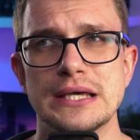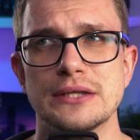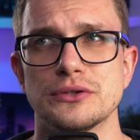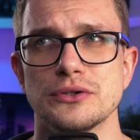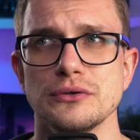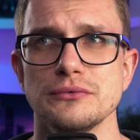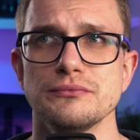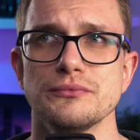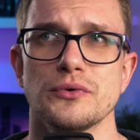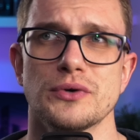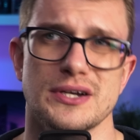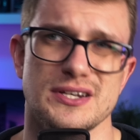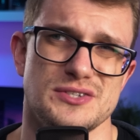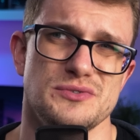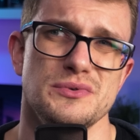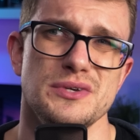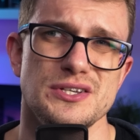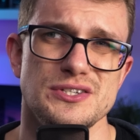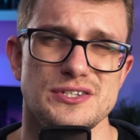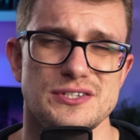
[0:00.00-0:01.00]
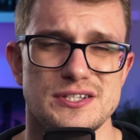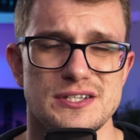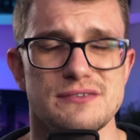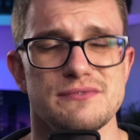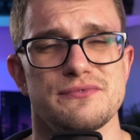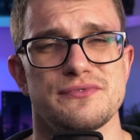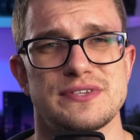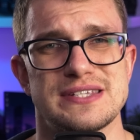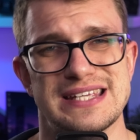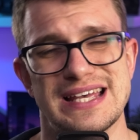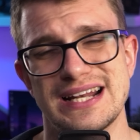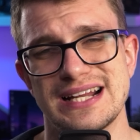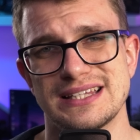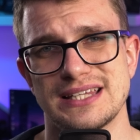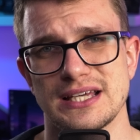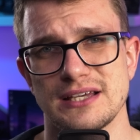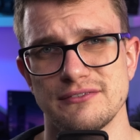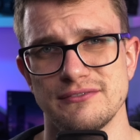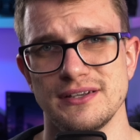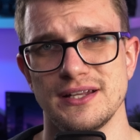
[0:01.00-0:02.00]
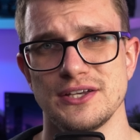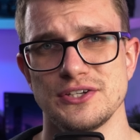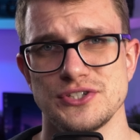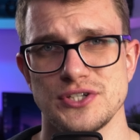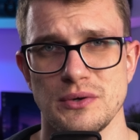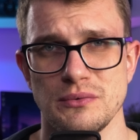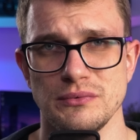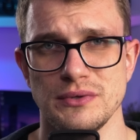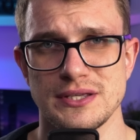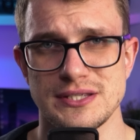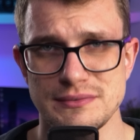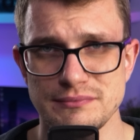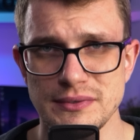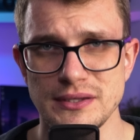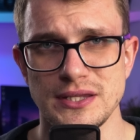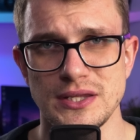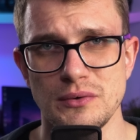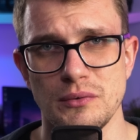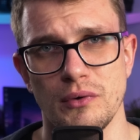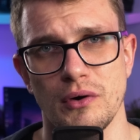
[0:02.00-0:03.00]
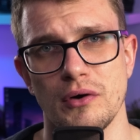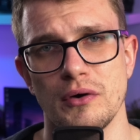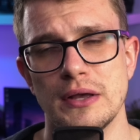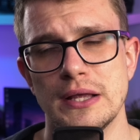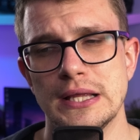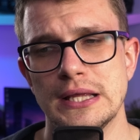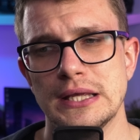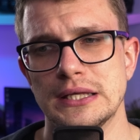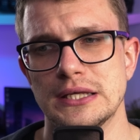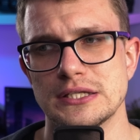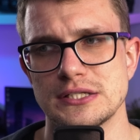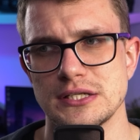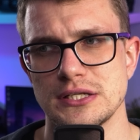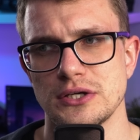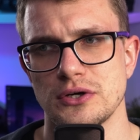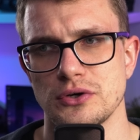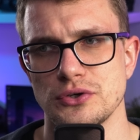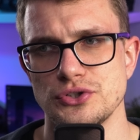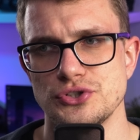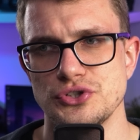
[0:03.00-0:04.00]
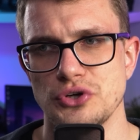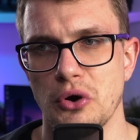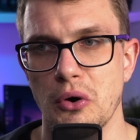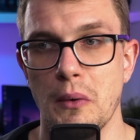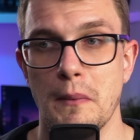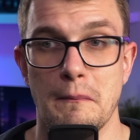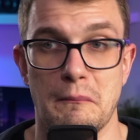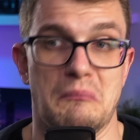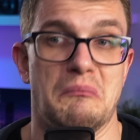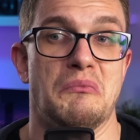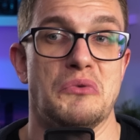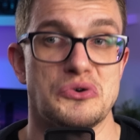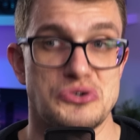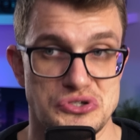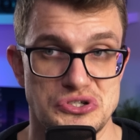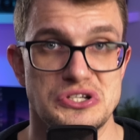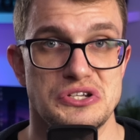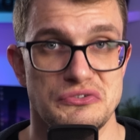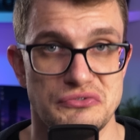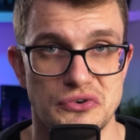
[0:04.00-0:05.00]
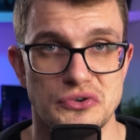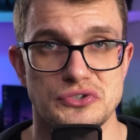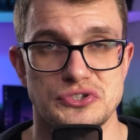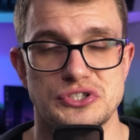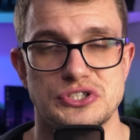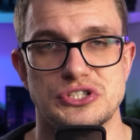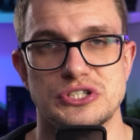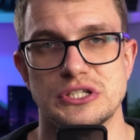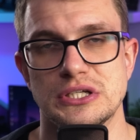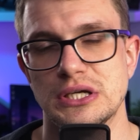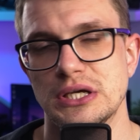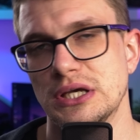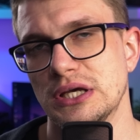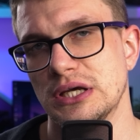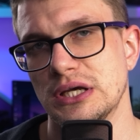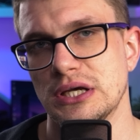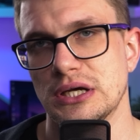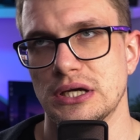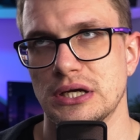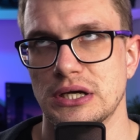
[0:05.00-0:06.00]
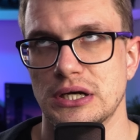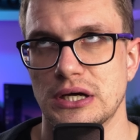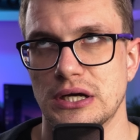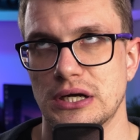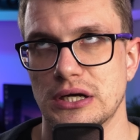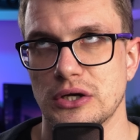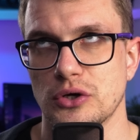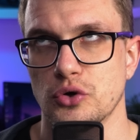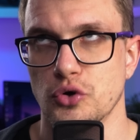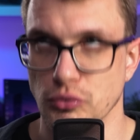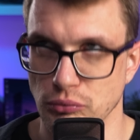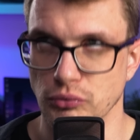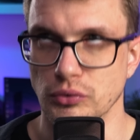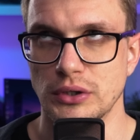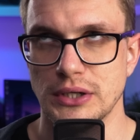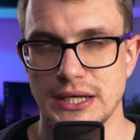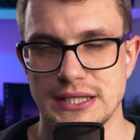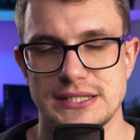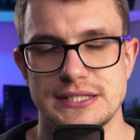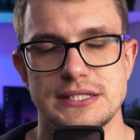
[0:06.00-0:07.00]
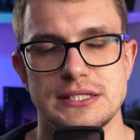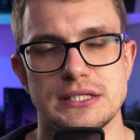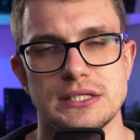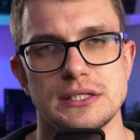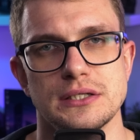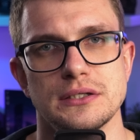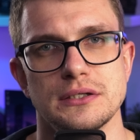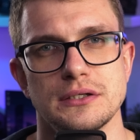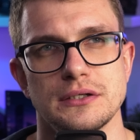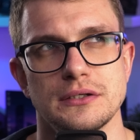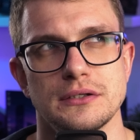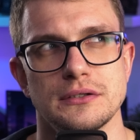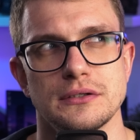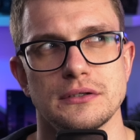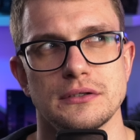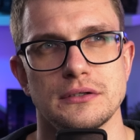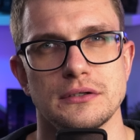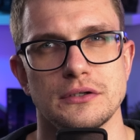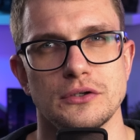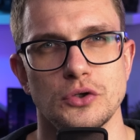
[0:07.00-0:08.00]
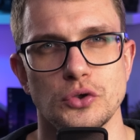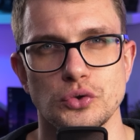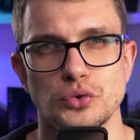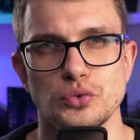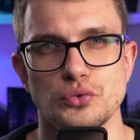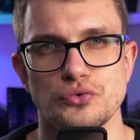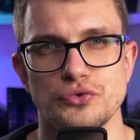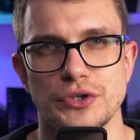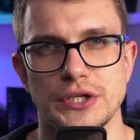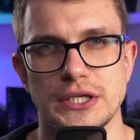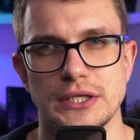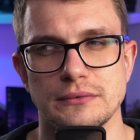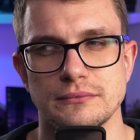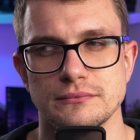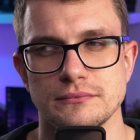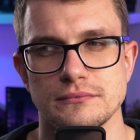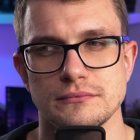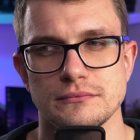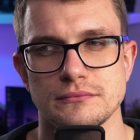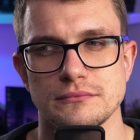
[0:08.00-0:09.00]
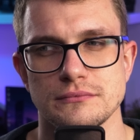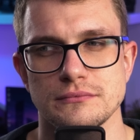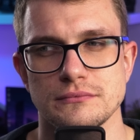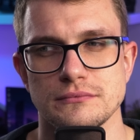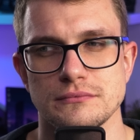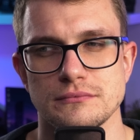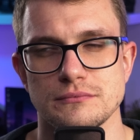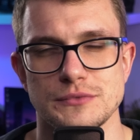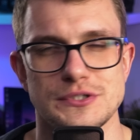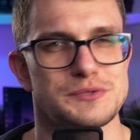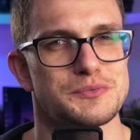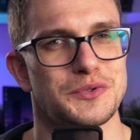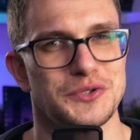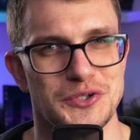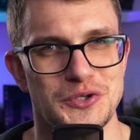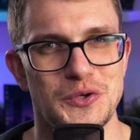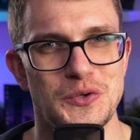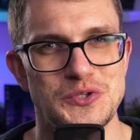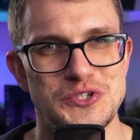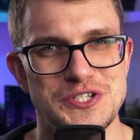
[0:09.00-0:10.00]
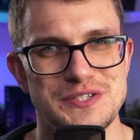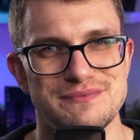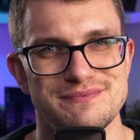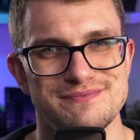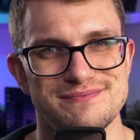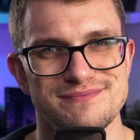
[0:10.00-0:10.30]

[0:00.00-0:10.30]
to okazuje się, że wcale tak wiele się nie zmieniło, jeżeli chodzi o możliwości kumulacji gotówki przez młodych ludzi.